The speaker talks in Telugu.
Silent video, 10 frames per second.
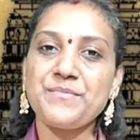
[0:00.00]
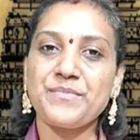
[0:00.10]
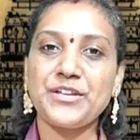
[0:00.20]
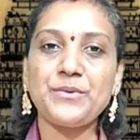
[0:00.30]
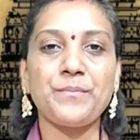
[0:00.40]

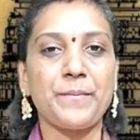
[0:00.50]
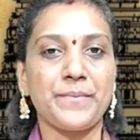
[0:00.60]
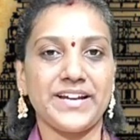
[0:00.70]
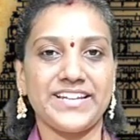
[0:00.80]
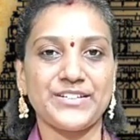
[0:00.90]
మీరు
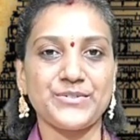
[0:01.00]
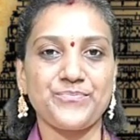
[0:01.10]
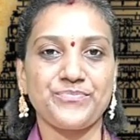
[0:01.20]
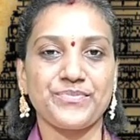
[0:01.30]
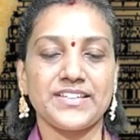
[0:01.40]
పంపగలరు
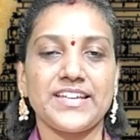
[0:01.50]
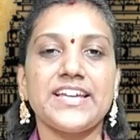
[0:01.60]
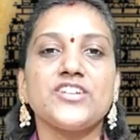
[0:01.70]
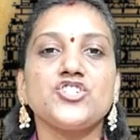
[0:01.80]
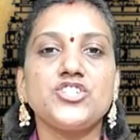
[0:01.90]

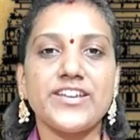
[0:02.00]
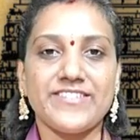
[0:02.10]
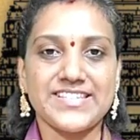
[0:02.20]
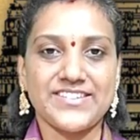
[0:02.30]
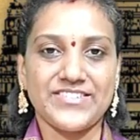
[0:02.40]
జై
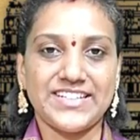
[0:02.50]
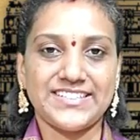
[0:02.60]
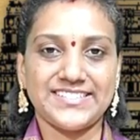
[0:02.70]
వాసవి